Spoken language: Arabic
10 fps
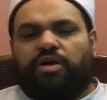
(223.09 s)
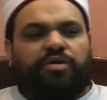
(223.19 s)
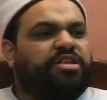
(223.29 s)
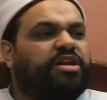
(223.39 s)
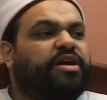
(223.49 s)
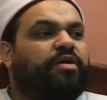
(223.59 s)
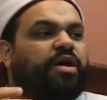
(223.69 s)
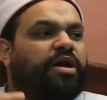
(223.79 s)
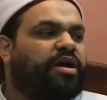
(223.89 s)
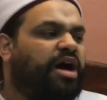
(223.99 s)
أو دي
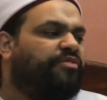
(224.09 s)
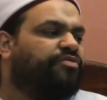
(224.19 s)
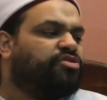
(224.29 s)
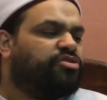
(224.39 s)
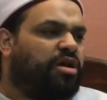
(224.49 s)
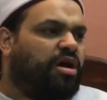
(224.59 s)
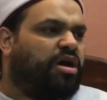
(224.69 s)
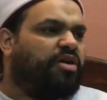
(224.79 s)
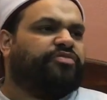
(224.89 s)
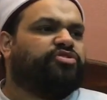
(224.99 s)
الجوارح
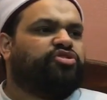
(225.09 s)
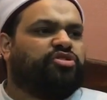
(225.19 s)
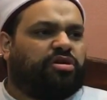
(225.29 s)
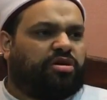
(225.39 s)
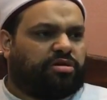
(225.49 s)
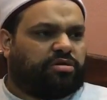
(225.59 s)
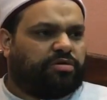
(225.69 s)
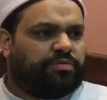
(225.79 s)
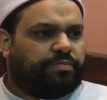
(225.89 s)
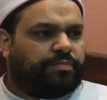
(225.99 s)
حفظناها في الصغر
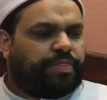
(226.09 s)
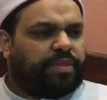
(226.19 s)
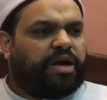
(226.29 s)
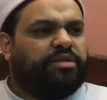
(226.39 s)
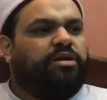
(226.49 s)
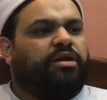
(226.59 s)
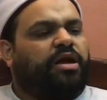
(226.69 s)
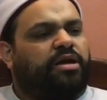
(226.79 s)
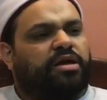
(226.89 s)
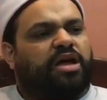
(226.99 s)
عن
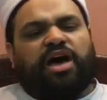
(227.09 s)
الإيه؟